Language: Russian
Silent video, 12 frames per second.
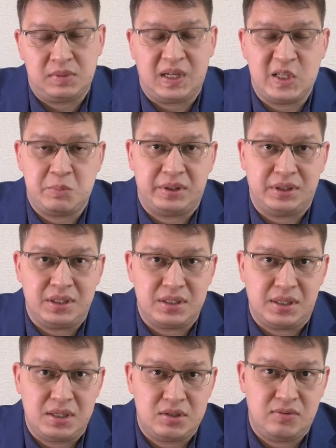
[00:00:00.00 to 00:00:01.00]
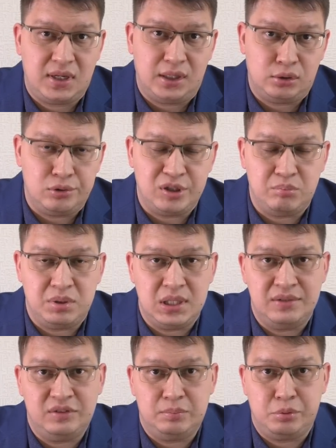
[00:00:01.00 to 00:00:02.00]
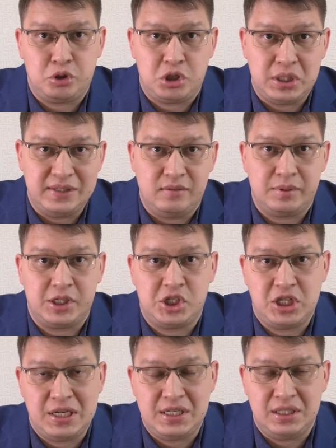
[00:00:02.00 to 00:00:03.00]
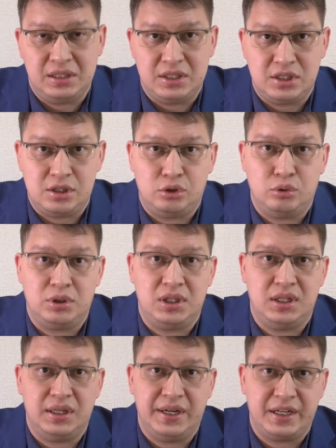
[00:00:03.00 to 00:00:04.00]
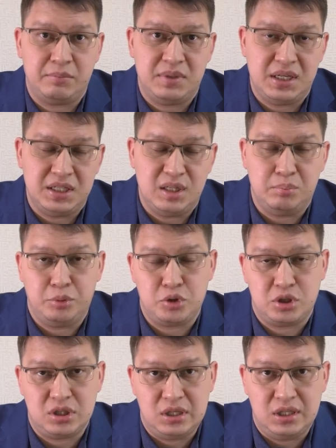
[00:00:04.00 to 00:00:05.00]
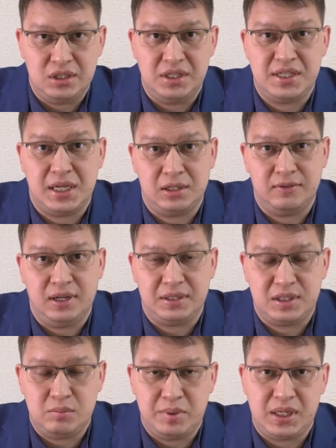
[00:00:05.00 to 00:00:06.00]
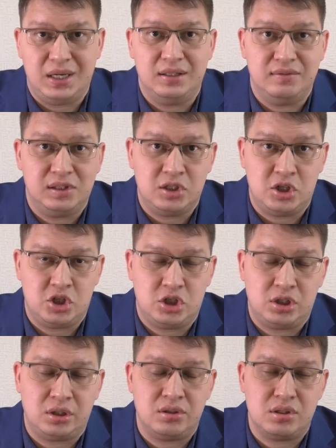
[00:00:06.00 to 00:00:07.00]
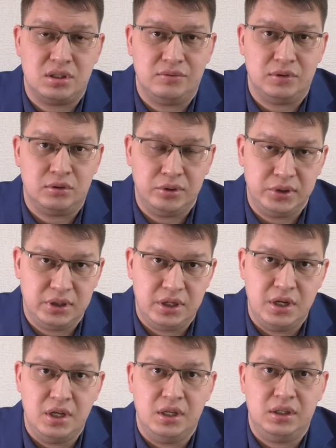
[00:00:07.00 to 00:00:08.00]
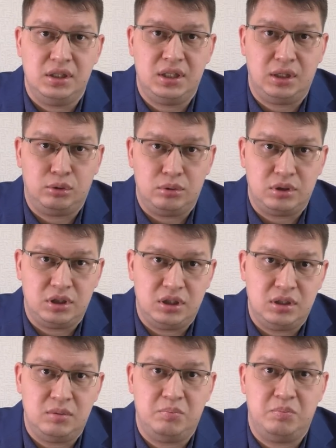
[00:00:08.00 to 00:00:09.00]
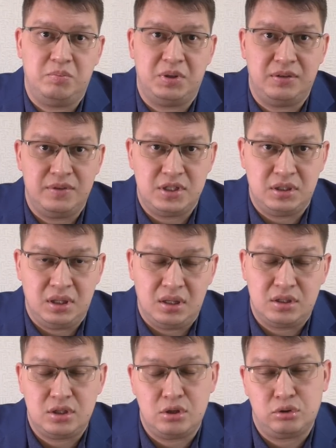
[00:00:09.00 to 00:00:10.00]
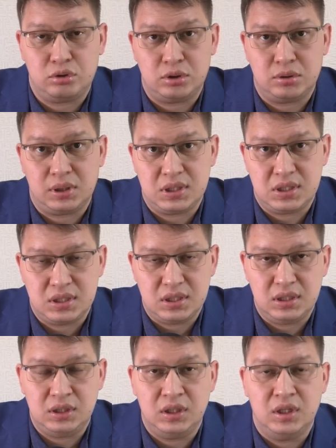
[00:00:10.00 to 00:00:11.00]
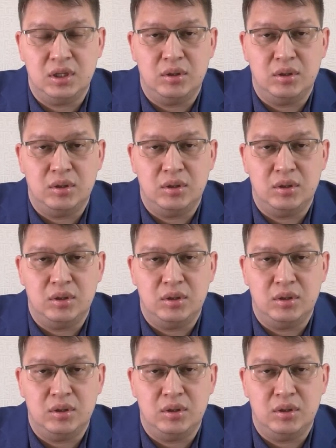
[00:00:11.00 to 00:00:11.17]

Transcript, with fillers: транспортные средства, которые были выпущены в обращении на территории территории Армении после 10 октября 2014 года и которые привезены на территорию России